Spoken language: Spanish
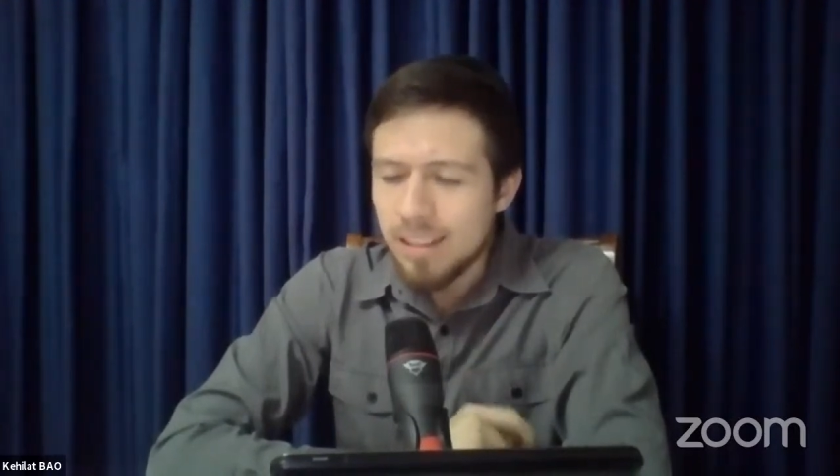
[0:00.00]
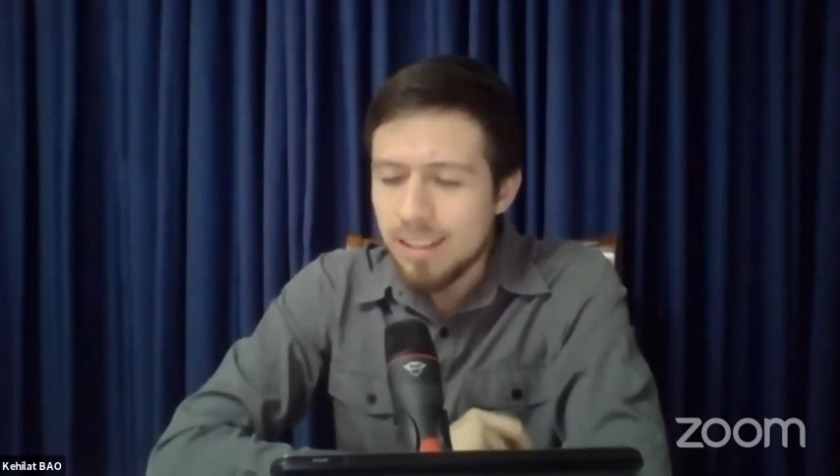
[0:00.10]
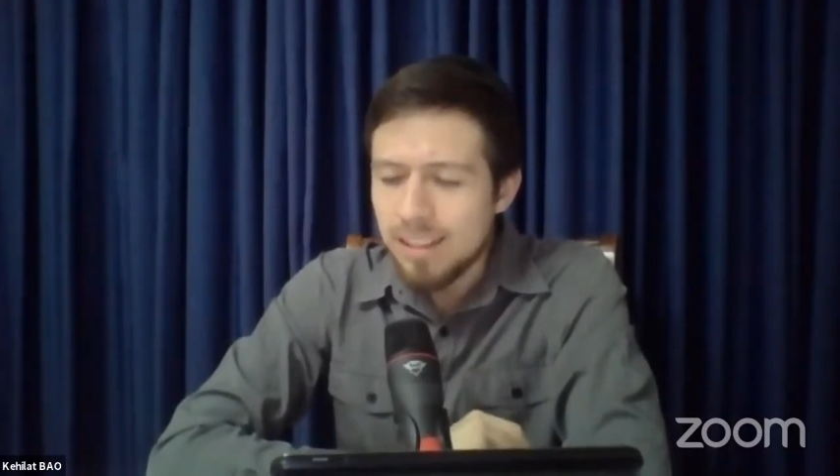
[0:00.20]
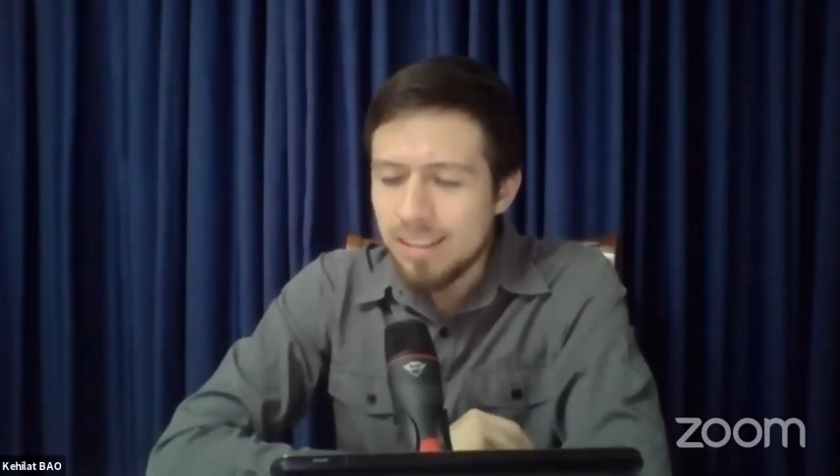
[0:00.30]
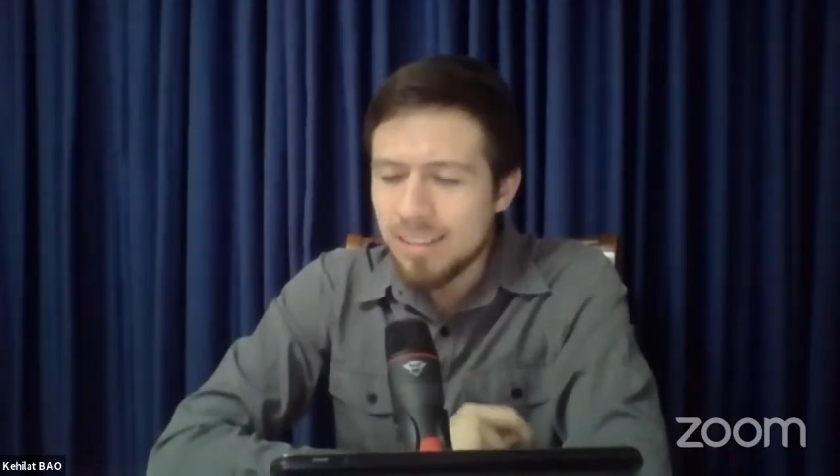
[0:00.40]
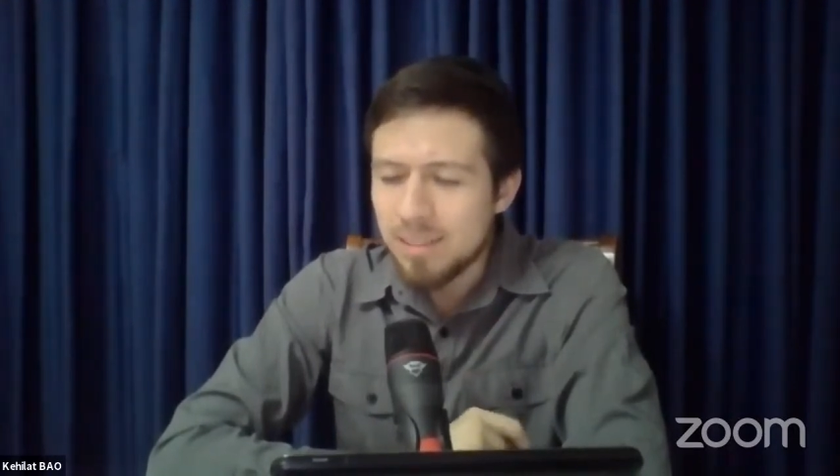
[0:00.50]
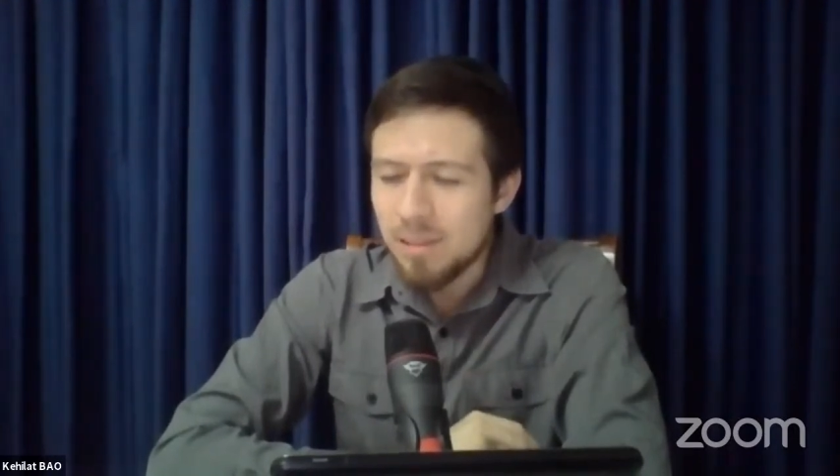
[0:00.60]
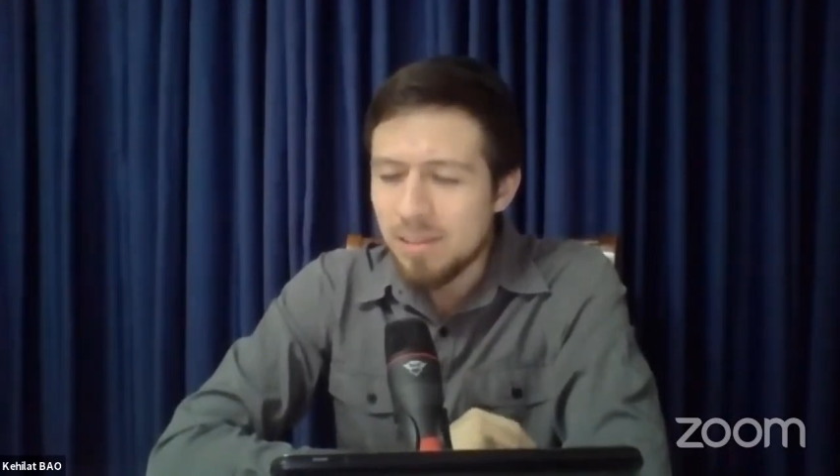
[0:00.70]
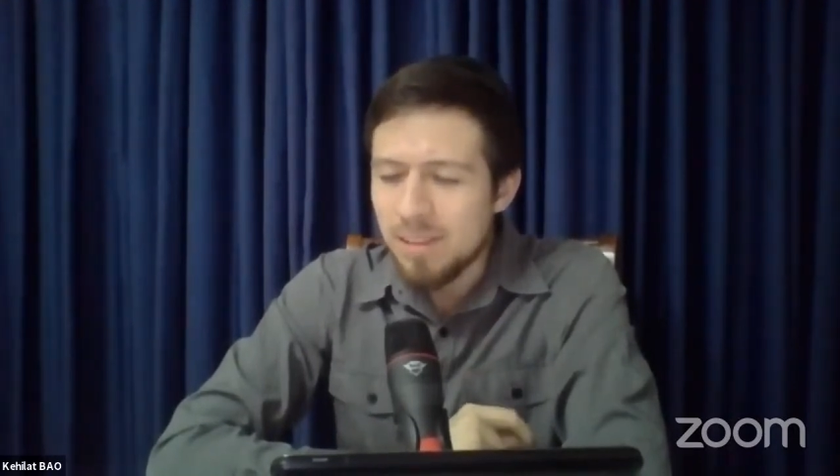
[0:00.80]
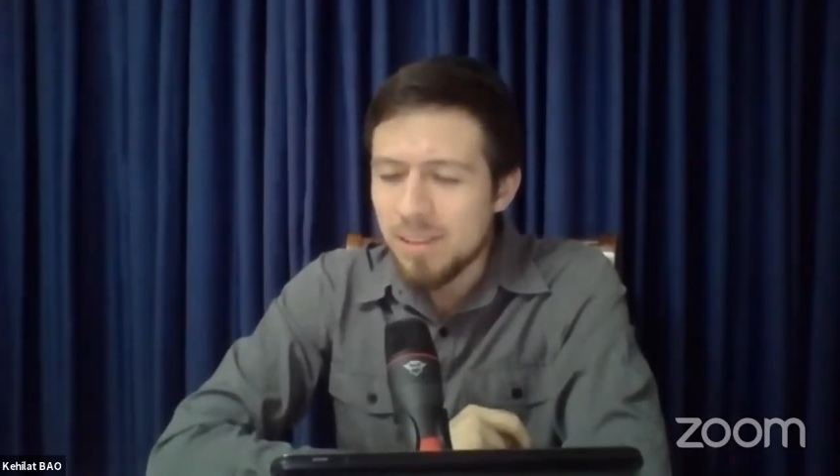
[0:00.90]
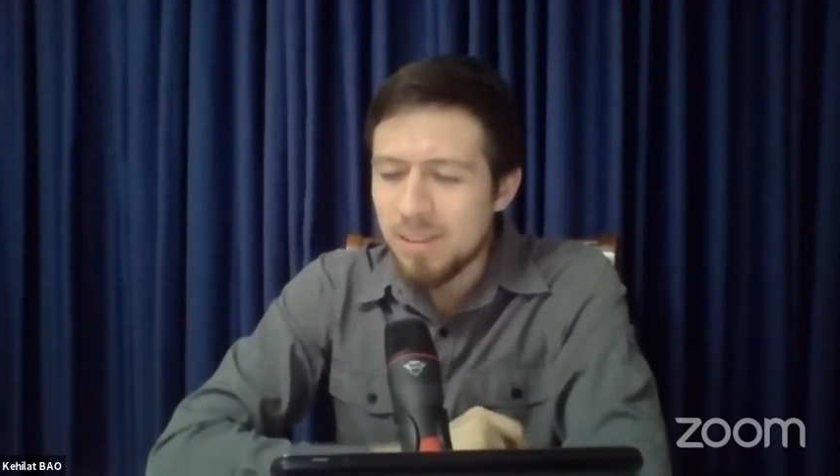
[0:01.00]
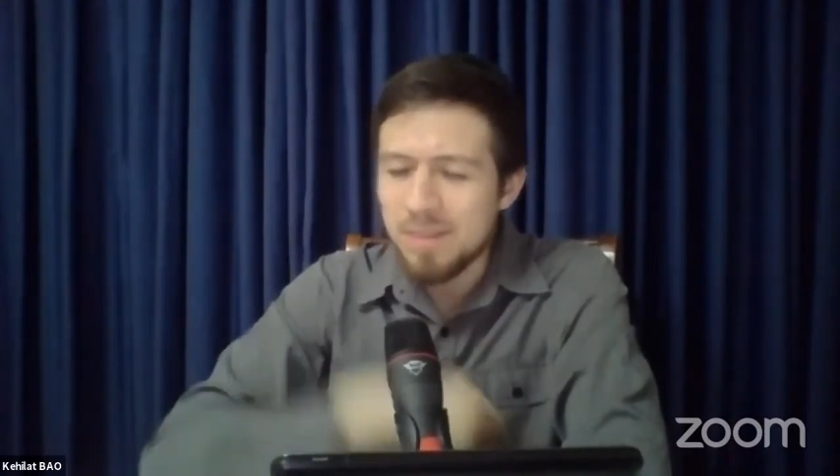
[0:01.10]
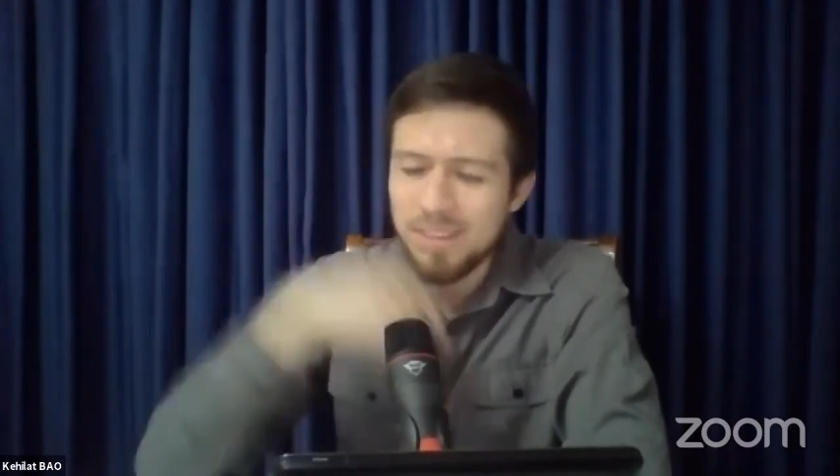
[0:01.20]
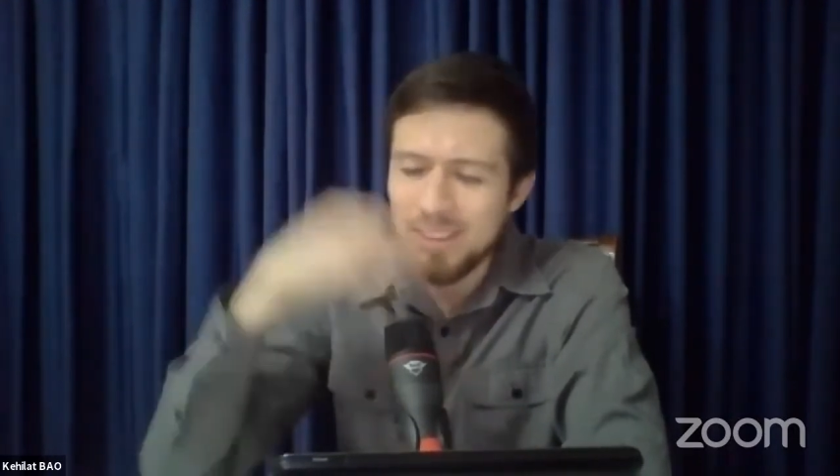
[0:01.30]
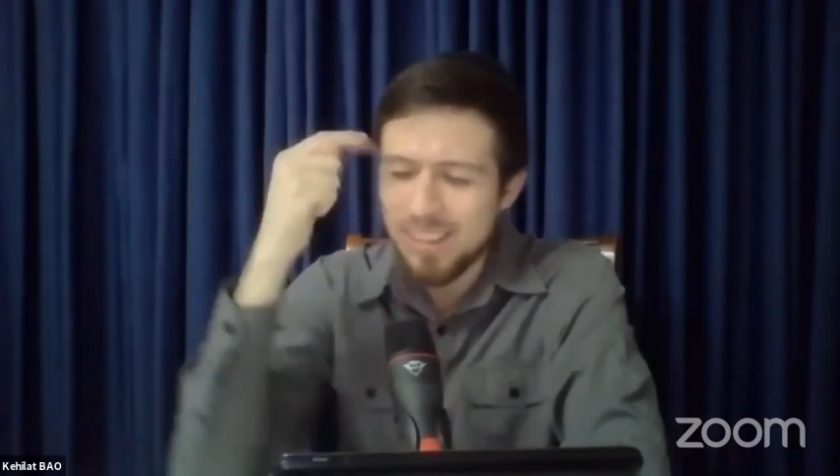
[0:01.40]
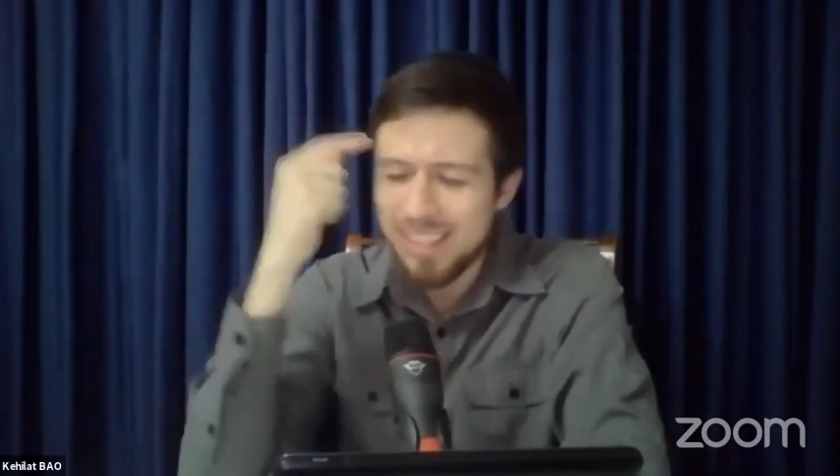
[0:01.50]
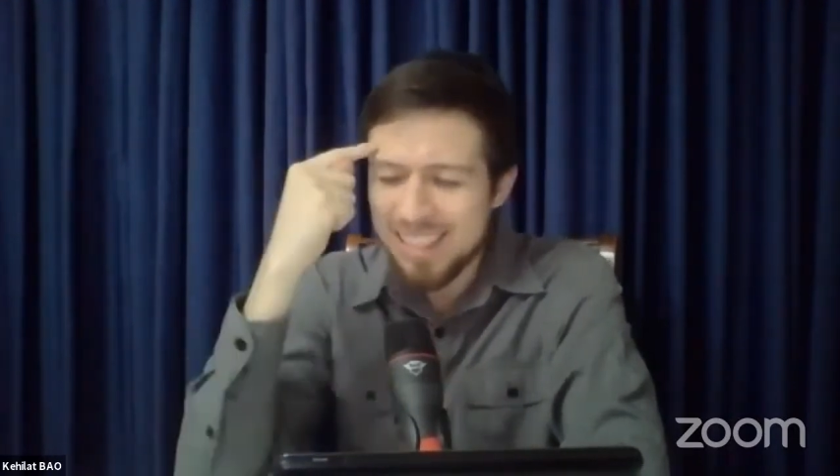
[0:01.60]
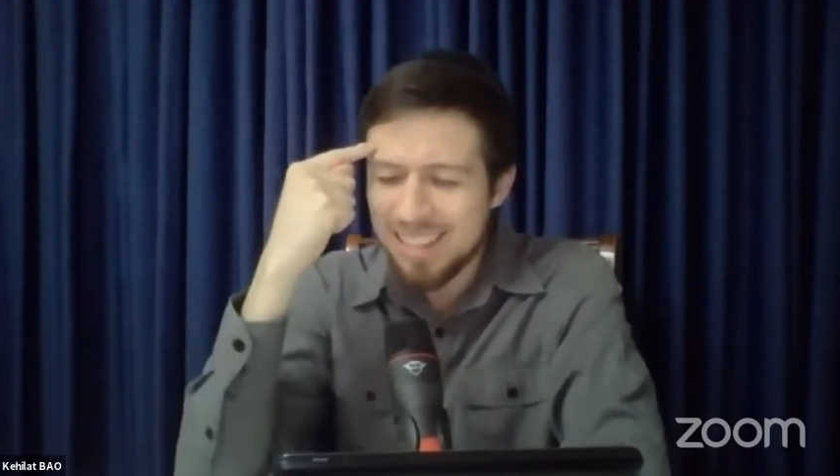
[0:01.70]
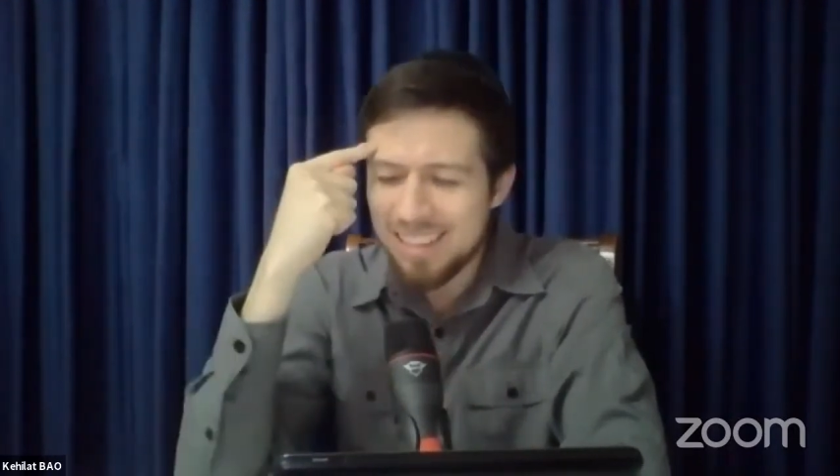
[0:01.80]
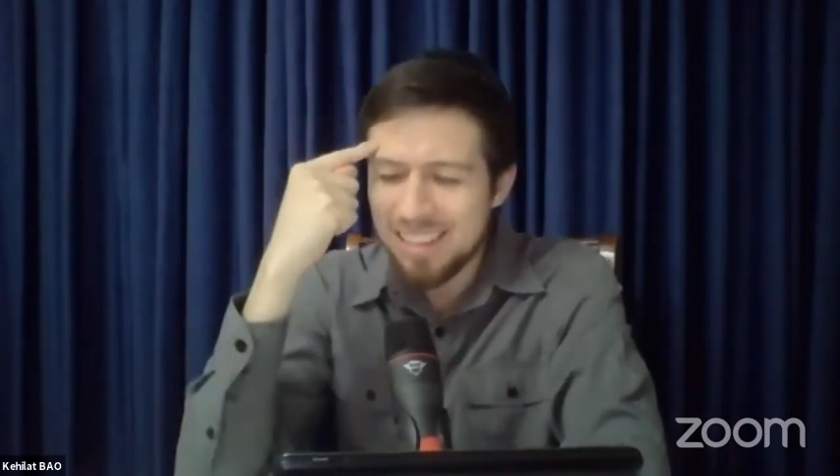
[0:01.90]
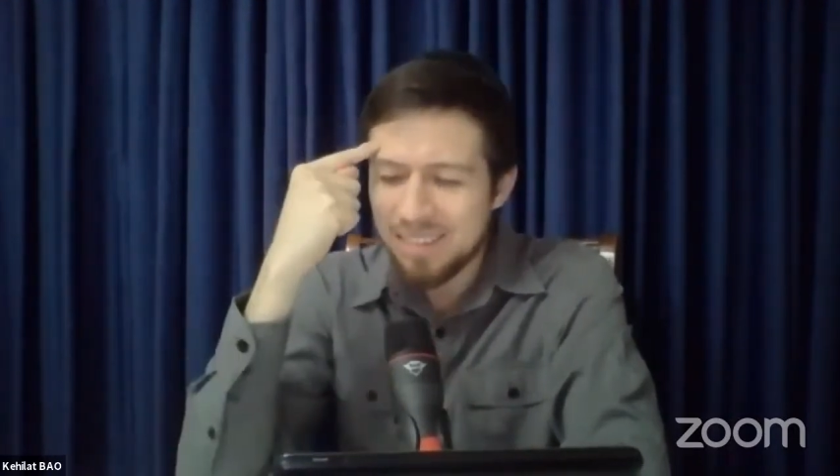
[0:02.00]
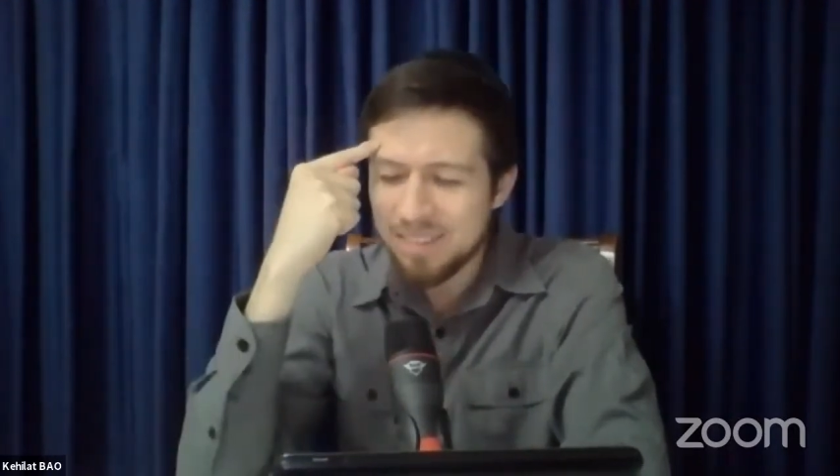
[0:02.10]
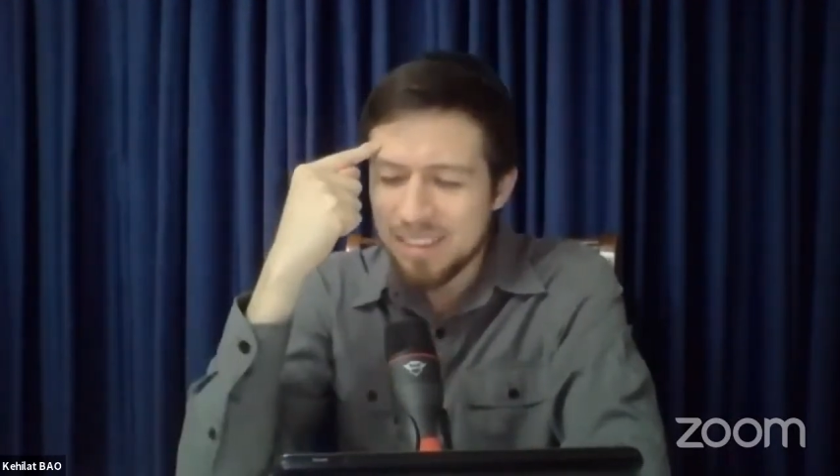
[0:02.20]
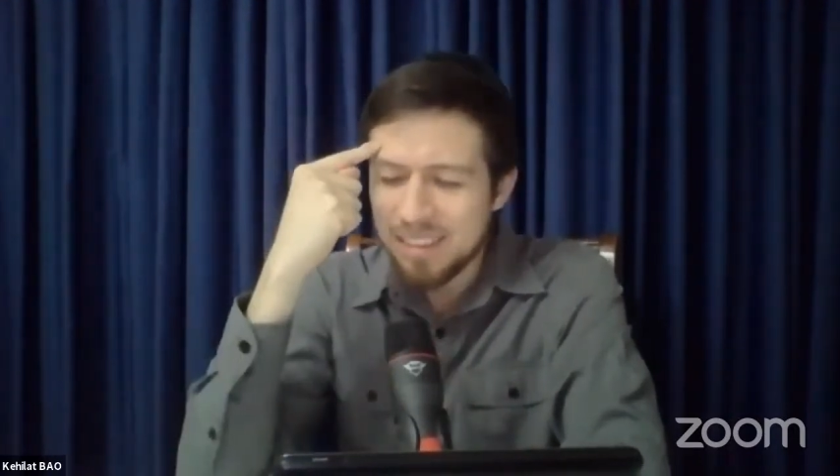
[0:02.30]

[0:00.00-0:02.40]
Ah, se me olvidó. La tenía aquí.